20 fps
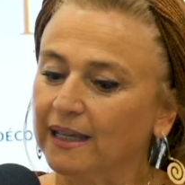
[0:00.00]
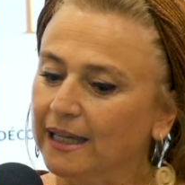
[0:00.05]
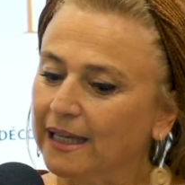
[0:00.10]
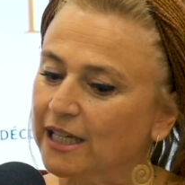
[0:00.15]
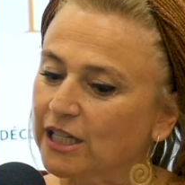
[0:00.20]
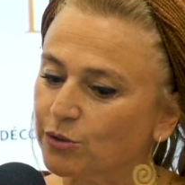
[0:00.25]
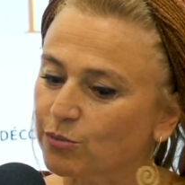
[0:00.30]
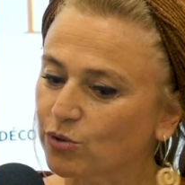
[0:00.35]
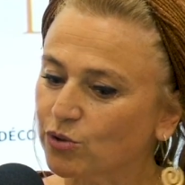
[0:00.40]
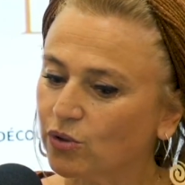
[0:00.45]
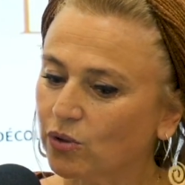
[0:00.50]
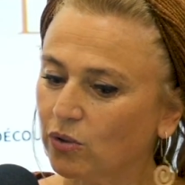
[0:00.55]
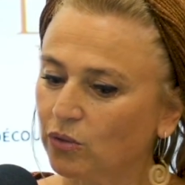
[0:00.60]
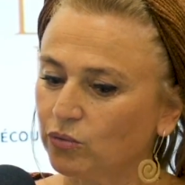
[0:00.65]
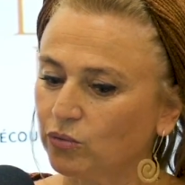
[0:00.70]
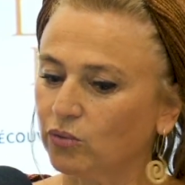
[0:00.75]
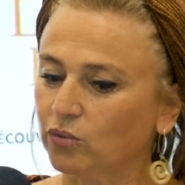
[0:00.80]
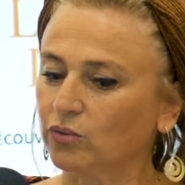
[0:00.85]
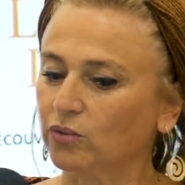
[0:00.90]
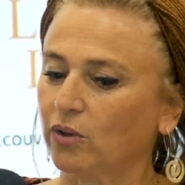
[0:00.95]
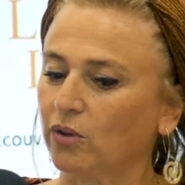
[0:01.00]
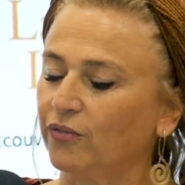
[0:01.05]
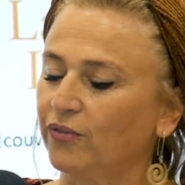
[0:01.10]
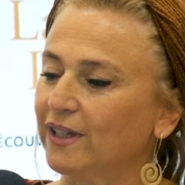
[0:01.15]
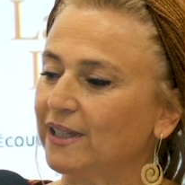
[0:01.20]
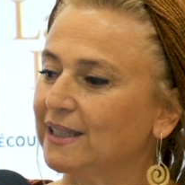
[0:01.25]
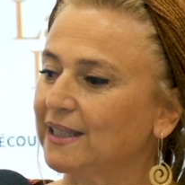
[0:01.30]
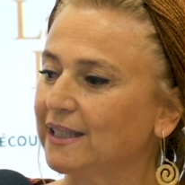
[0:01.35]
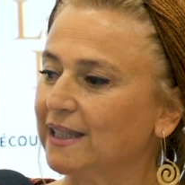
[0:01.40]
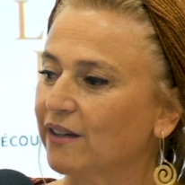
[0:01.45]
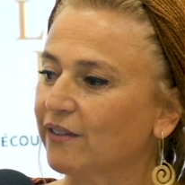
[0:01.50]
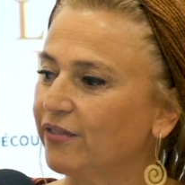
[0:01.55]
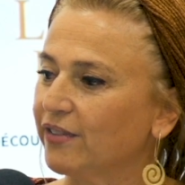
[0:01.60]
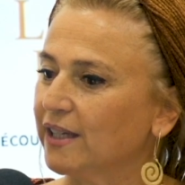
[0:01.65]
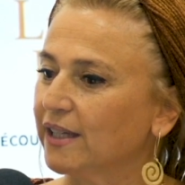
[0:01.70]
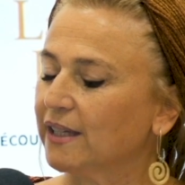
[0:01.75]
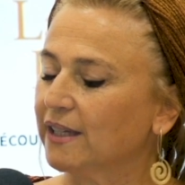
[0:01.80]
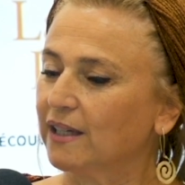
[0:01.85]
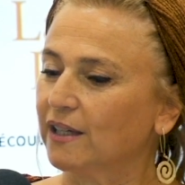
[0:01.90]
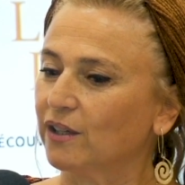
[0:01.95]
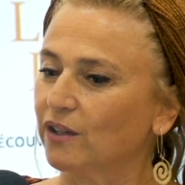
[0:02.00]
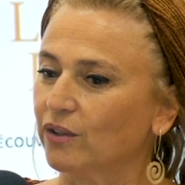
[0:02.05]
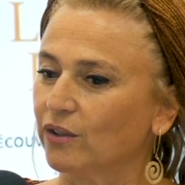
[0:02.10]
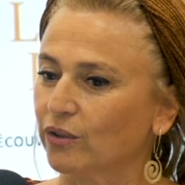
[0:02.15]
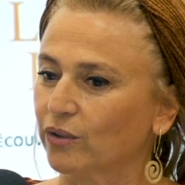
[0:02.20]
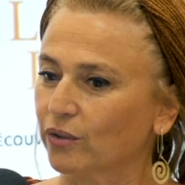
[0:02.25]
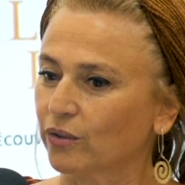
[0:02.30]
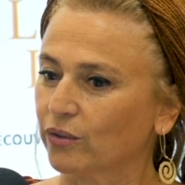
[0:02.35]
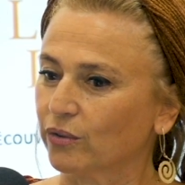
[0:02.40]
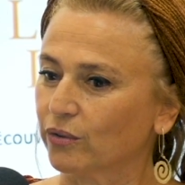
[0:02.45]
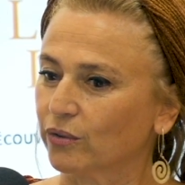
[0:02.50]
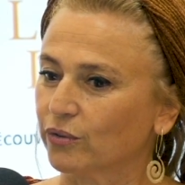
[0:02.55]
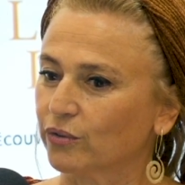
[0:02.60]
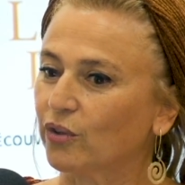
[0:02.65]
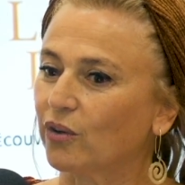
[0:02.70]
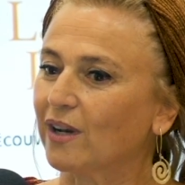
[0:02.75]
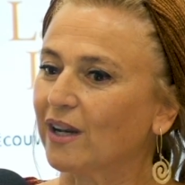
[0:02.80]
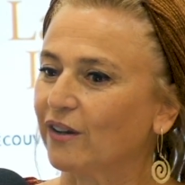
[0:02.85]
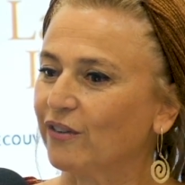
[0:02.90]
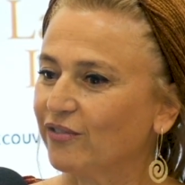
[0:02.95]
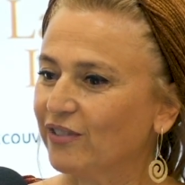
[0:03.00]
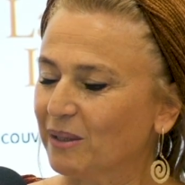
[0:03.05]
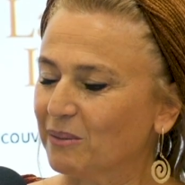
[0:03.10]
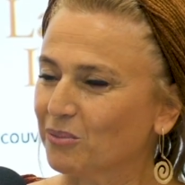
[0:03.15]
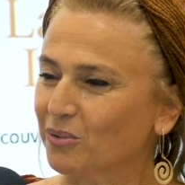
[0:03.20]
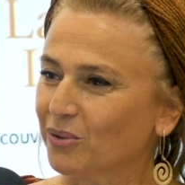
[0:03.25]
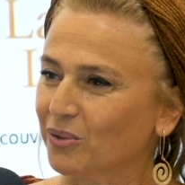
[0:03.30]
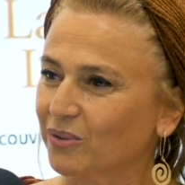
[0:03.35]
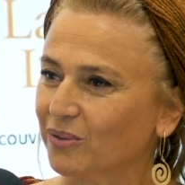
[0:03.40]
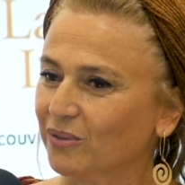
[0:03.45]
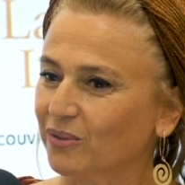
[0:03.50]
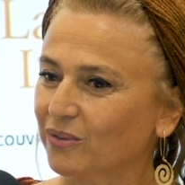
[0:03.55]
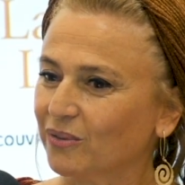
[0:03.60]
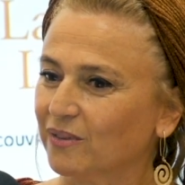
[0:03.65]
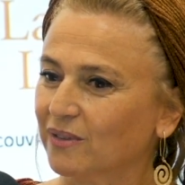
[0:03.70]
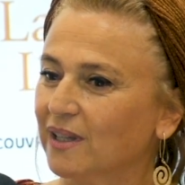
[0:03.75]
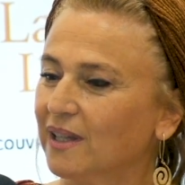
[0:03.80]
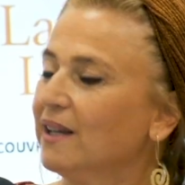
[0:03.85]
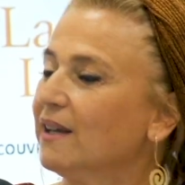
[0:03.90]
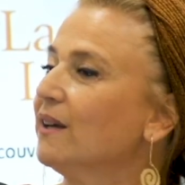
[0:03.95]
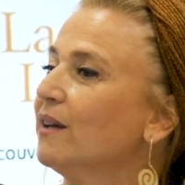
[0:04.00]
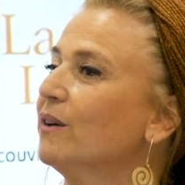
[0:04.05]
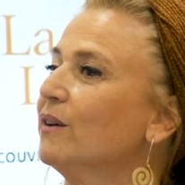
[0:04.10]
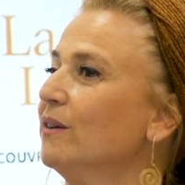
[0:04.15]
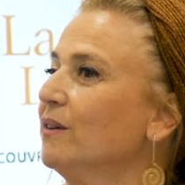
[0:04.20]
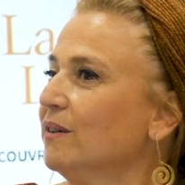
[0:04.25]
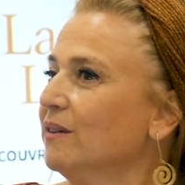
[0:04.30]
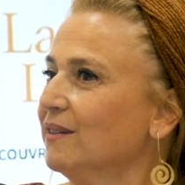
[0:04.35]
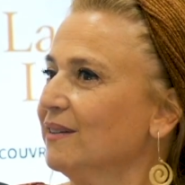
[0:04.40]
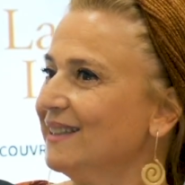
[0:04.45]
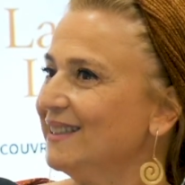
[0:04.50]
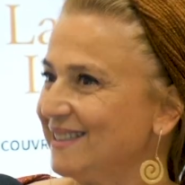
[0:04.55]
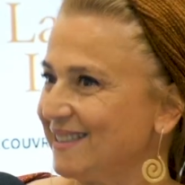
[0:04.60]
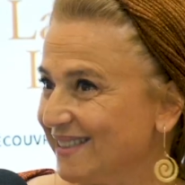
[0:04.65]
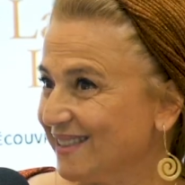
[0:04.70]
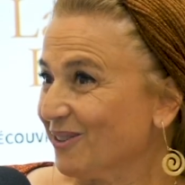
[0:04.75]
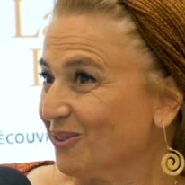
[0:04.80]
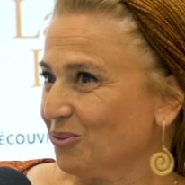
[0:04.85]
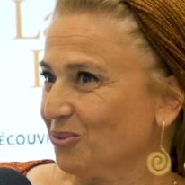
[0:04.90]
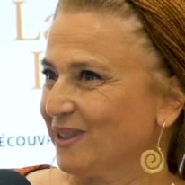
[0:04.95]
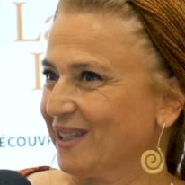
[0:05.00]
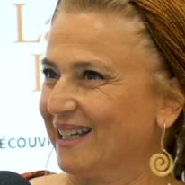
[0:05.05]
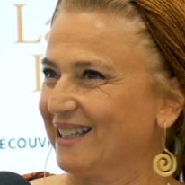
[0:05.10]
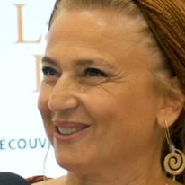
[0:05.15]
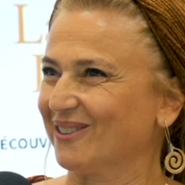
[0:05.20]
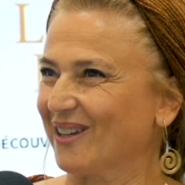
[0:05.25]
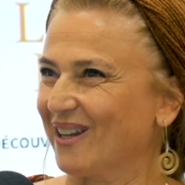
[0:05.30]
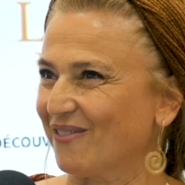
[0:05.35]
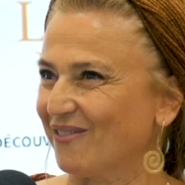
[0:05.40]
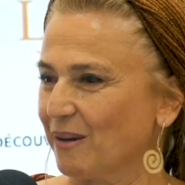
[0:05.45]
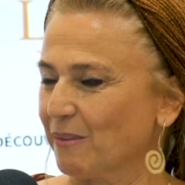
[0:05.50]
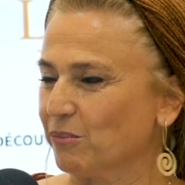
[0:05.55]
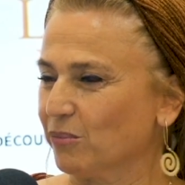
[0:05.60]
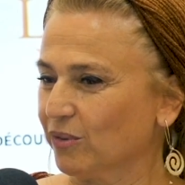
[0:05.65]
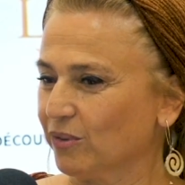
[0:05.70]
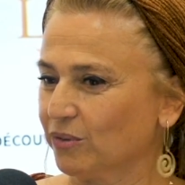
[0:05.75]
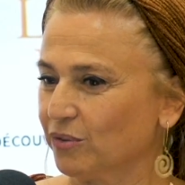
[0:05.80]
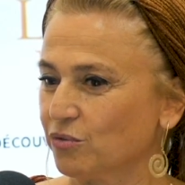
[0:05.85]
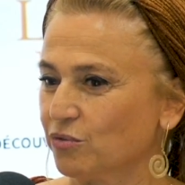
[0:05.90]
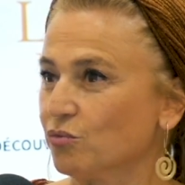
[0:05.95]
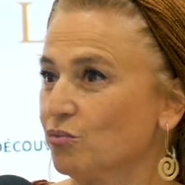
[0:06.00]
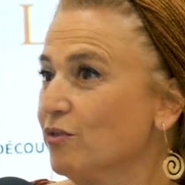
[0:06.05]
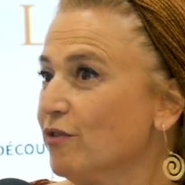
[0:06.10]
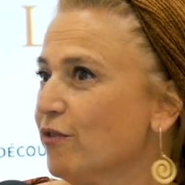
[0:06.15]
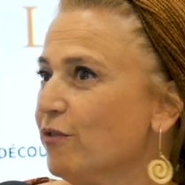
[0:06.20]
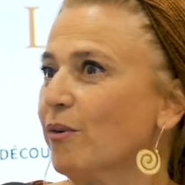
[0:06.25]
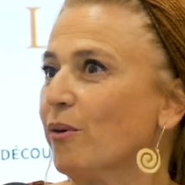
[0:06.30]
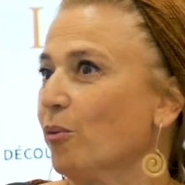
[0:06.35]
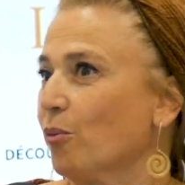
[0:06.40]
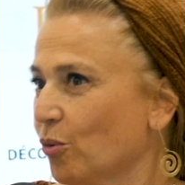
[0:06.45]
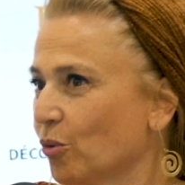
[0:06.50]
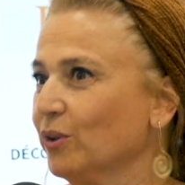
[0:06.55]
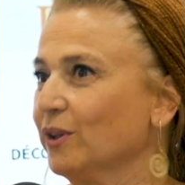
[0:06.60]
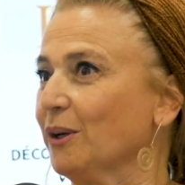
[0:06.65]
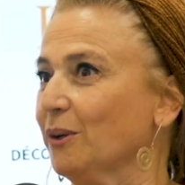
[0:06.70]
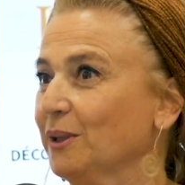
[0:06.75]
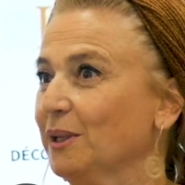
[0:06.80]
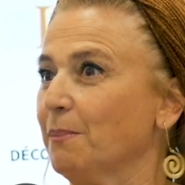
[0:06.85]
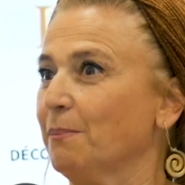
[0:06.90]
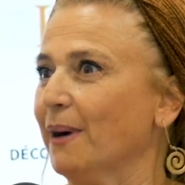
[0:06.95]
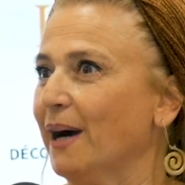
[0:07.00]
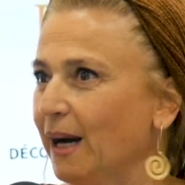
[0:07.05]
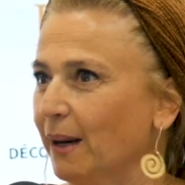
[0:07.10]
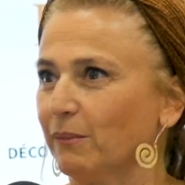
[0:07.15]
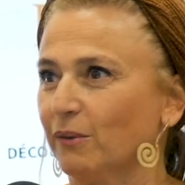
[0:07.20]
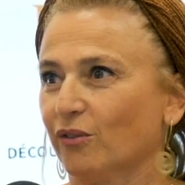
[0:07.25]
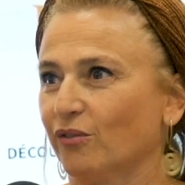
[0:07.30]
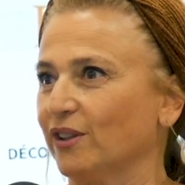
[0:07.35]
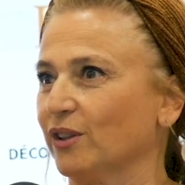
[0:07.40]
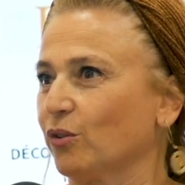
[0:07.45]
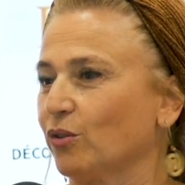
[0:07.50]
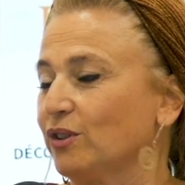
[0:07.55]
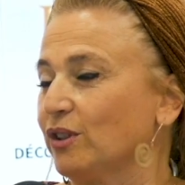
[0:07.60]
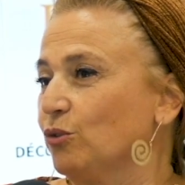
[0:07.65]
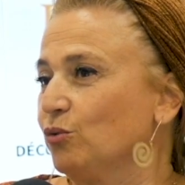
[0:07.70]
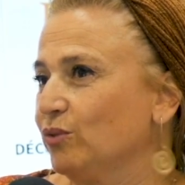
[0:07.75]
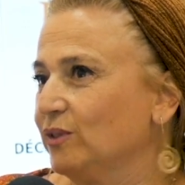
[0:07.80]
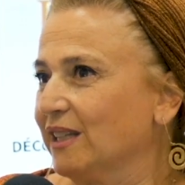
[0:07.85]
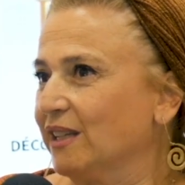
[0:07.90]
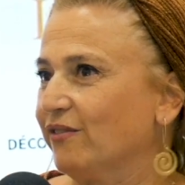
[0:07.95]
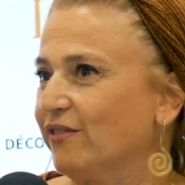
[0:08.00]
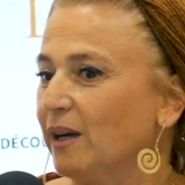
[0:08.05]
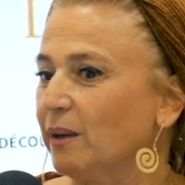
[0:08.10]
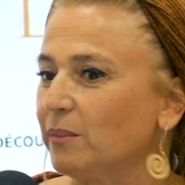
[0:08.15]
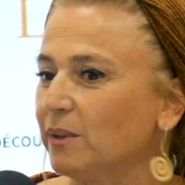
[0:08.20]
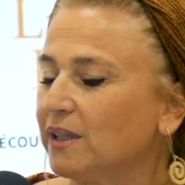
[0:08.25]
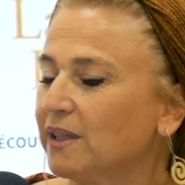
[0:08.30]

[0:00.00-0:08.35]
Et je me suis rendu compte, en fait, qu'il y avait, euh, dans la femme, euh, euh, ici, en tout cas, dans la femme juive au, au départ, mais en fait, en toutes les femmes,